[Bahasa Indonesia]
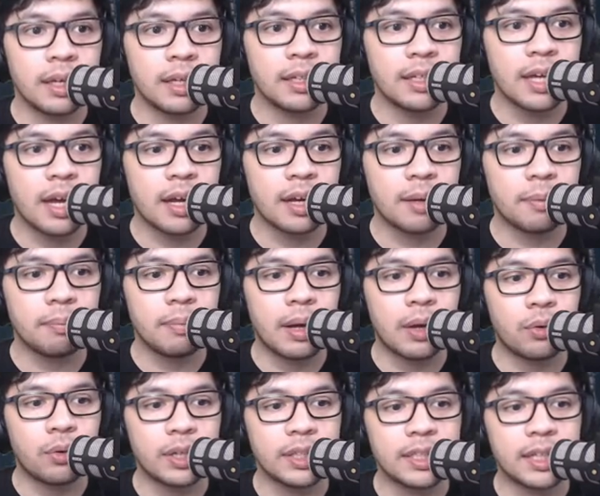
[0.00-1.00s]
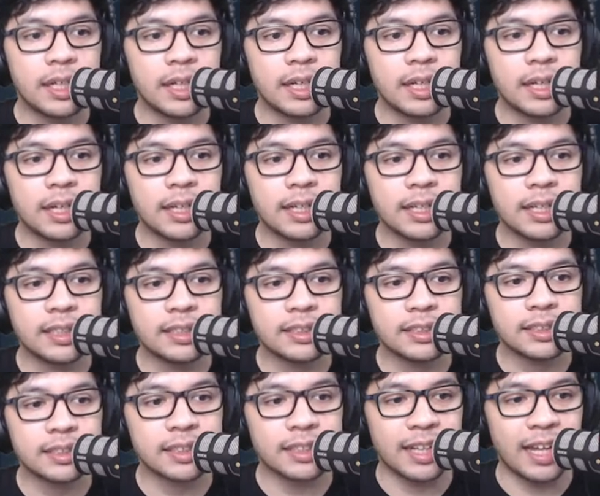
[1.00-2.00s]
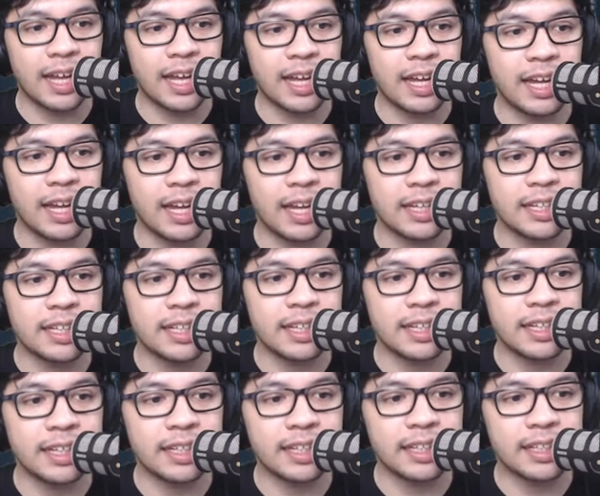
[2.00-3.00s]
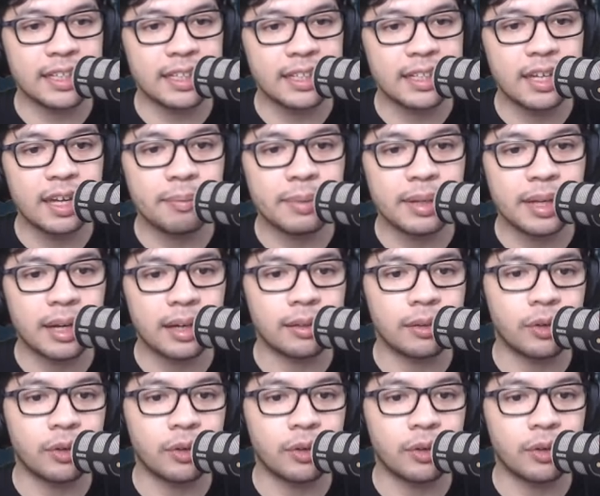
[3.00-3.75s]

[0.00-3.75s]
yang baru aja rilis. Nah ini game yang